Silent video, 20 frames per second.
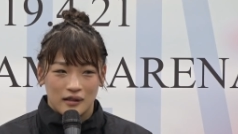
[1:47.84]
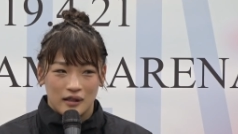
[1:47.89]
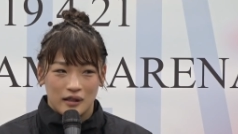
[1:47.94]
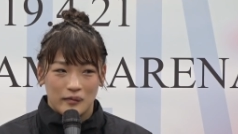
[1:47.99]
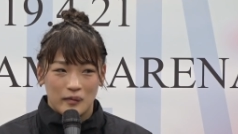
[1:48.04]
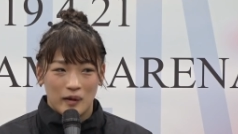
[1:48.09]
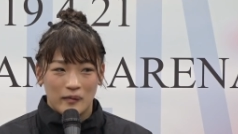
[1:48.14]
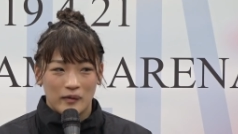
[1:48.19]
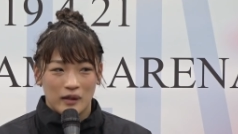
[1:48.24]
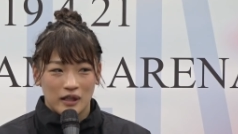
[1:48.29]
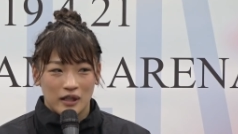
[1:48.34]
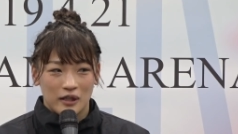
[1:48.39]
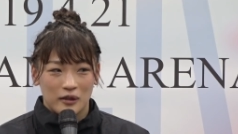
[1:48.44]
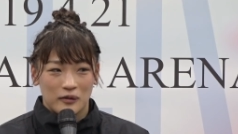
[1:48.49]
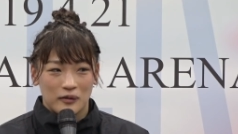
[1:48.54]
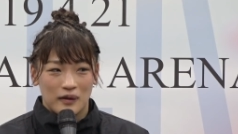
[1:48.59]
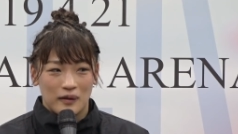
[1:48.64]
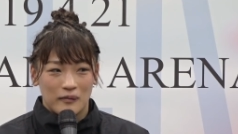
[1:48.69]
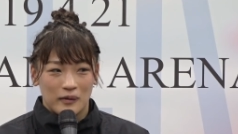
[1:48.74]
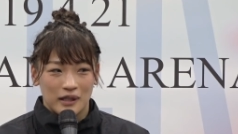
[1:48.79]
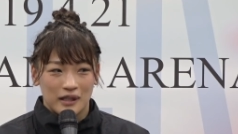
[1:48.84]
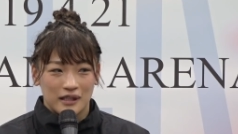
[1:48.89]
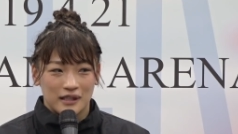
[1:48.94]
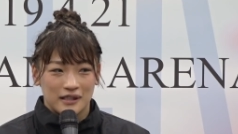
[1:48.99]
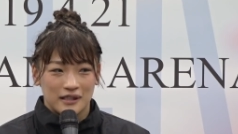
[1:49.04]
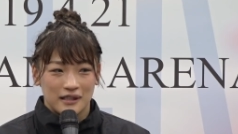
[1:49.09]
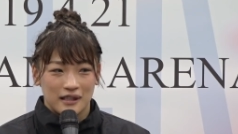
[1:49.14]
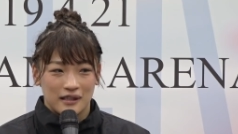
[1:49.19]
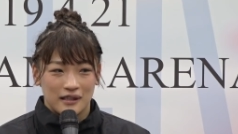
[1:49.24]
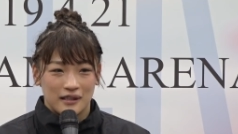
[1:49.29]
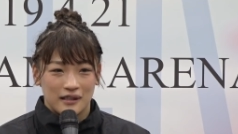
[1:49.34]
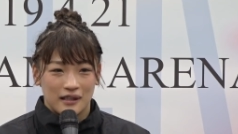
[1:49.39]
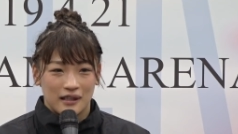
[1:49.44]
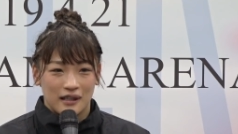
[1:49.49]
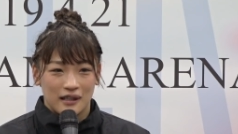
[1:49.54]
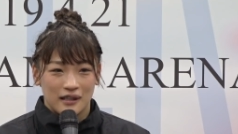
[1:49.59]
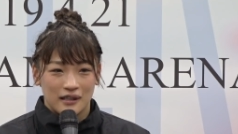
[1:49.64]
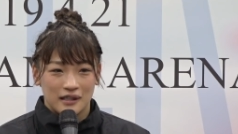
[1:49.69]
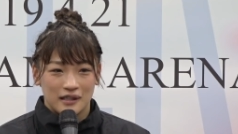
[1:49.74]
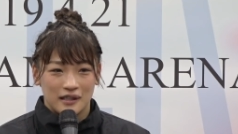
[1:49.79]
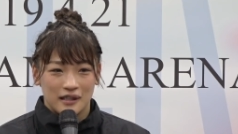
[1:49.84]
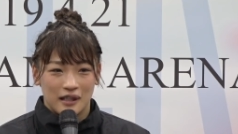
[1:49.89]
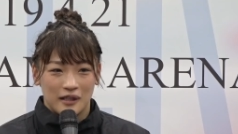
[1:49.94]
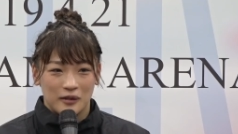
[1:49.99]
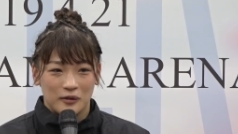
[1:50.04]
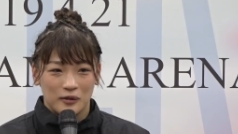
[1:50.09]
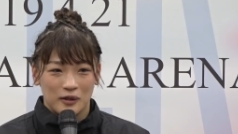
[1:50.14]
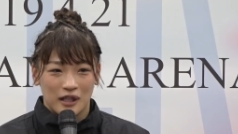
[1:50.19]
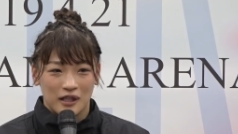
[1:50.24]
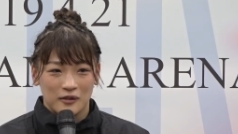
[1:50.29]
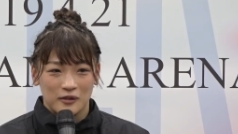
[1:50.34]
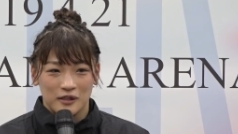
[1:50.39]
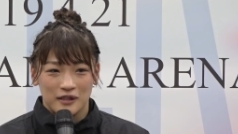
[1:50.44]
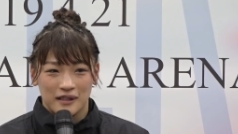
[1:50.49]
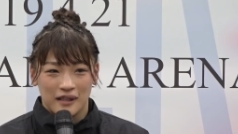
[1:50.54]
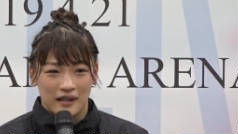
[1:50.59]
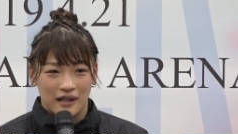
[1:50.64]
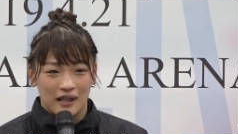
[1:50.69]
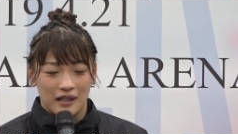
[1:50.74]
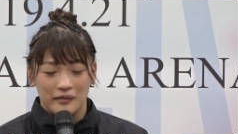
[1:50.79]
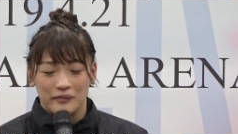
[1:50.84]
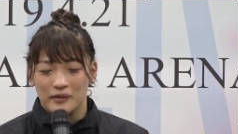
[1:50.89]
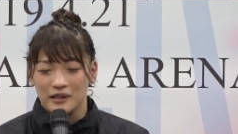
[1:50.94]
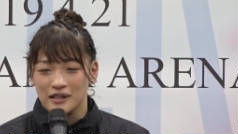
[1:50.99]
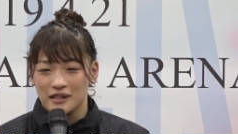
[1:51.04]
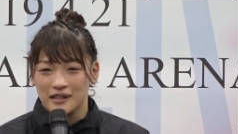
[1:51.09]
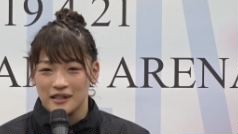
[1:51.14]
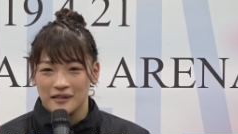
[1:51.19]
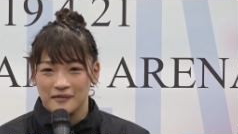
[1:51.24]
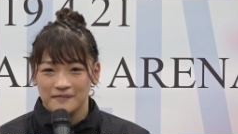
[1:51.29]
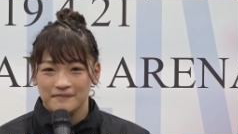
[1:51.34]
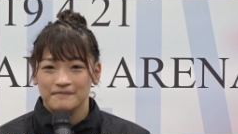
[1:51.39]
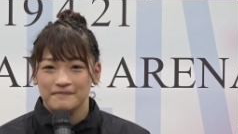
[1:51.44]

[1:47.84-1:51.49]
今までとはまた違った試合の楽しさがありました。